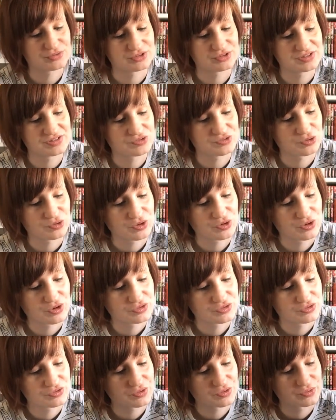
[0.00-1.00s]
de
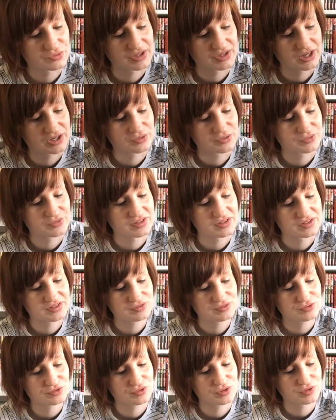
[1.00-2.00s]
Nisekoi dans lequel
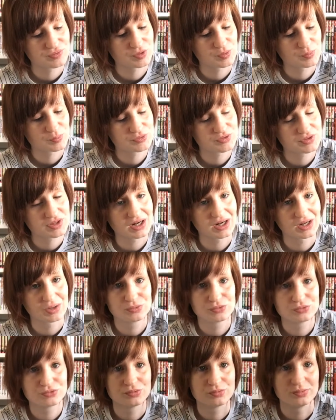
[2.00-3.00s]
Kozaki se dévoile plus qu'à
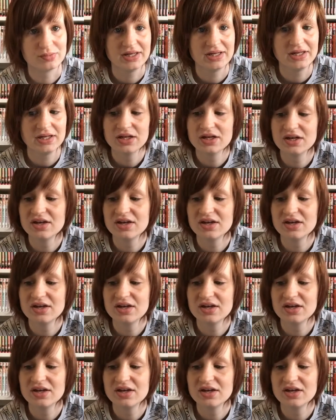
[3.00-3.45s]
l'accoutumée.